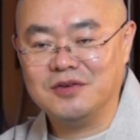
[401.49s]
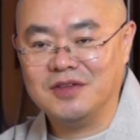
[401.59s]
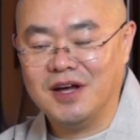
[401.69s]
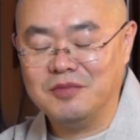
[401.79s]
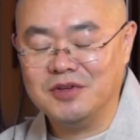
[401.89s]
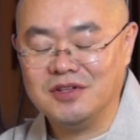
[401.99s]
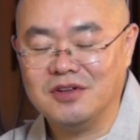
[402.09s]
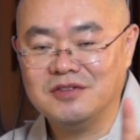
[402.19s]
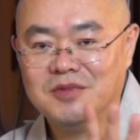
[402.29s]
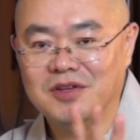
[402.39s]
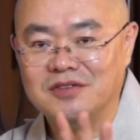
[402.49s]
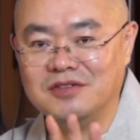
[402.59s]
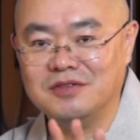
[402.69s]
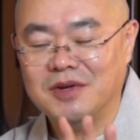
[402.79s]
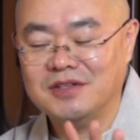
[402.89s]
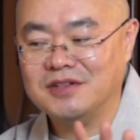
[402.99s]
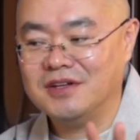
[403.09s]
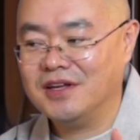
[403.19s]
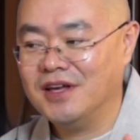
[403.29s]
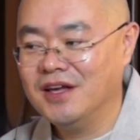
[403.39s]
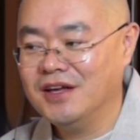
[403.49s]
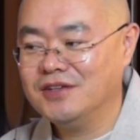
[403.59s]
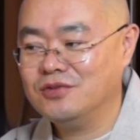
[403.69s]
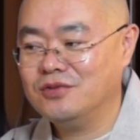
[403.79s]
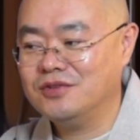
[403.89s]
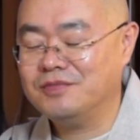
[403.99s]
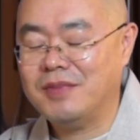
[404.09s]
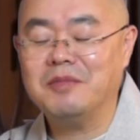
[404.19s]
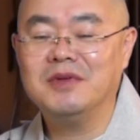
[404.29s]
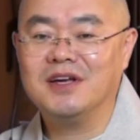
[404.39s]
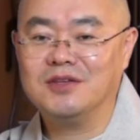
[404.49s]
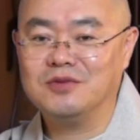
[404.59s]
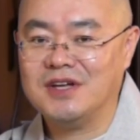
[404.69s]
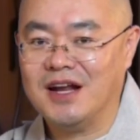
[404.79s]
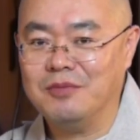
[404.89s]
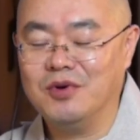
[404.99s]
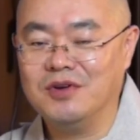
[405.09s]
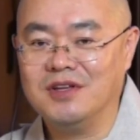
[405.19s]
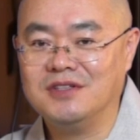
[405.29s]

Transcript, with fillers: 그 나무를 더듬더듬해서 이렇게 손을, 밤이니까 또 잘 안 보이죠.